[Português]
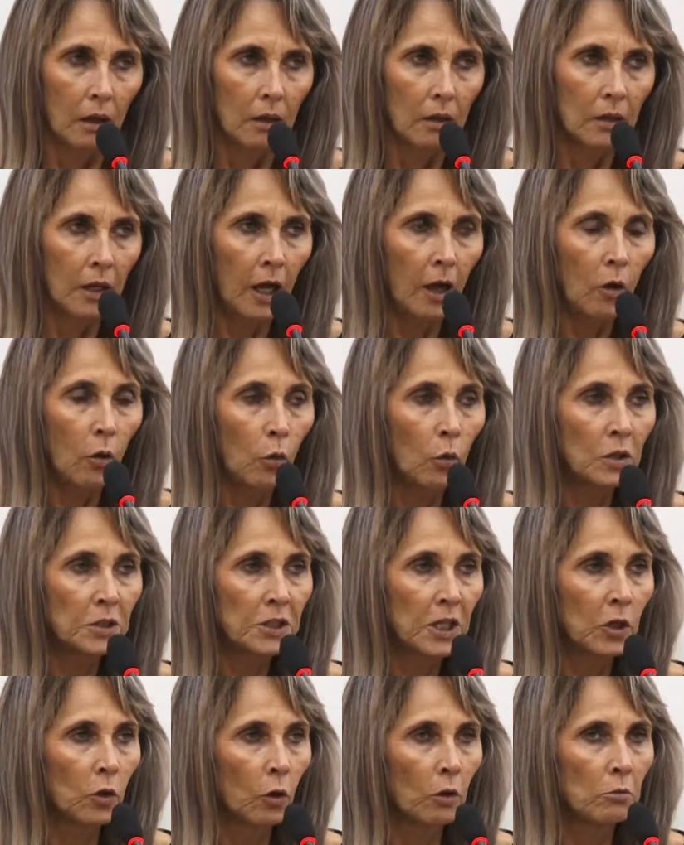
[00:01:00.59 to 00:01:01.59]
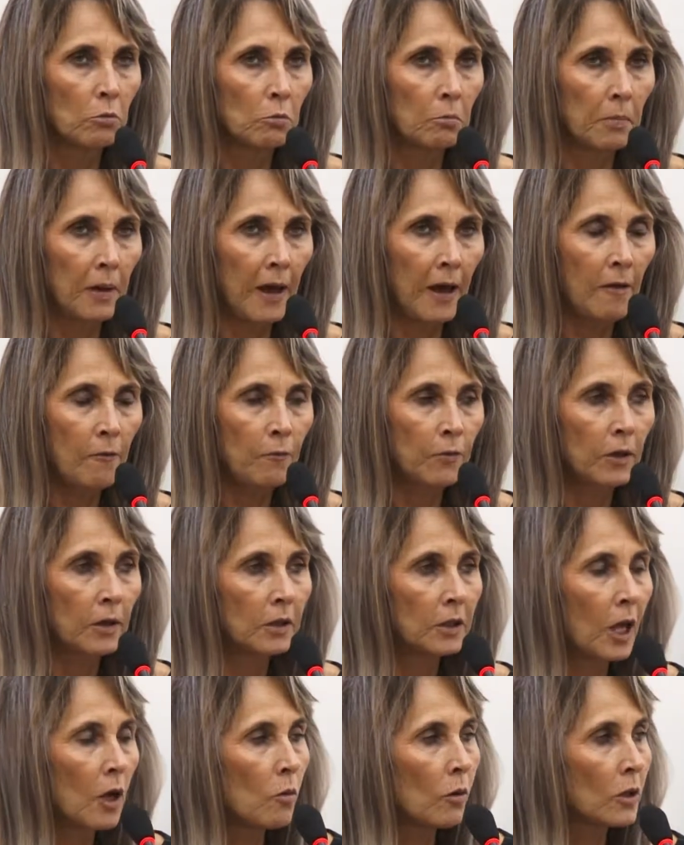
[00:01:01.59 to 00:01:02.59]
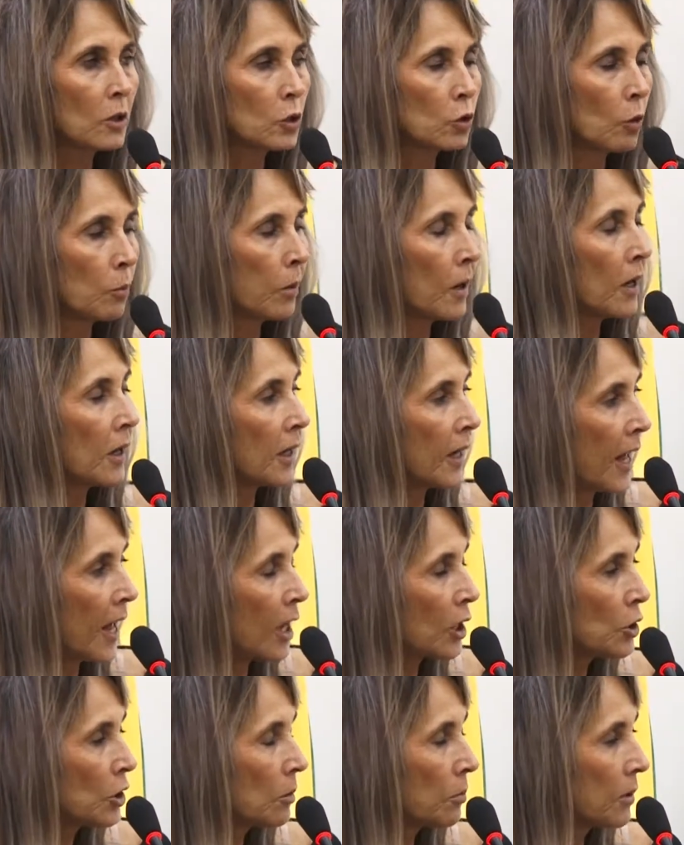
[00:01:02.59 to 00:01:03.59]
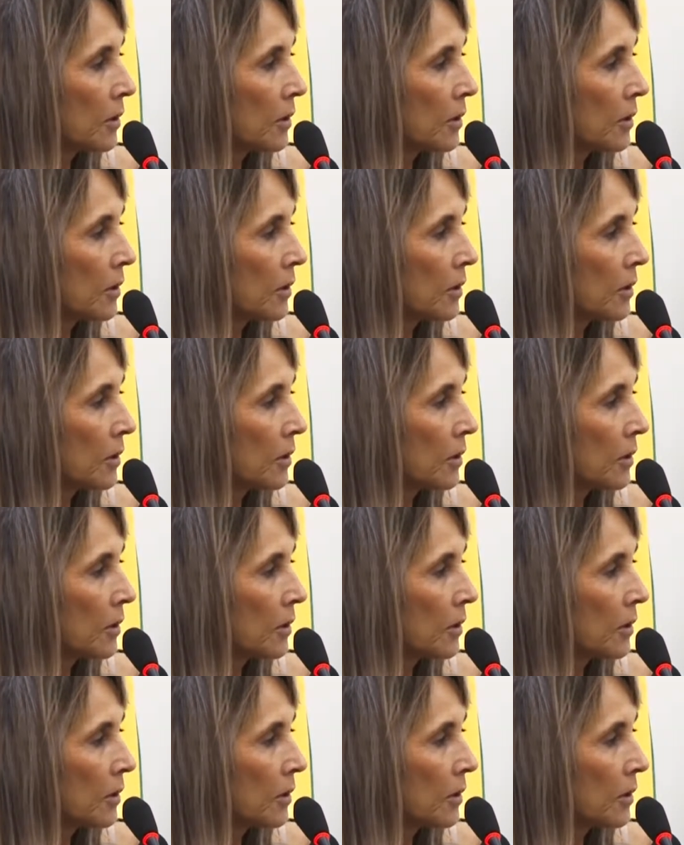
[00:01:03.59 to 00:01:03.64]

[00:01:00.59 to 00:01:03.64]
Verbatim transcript: na rua Jerônimo Befa tem uma super creche,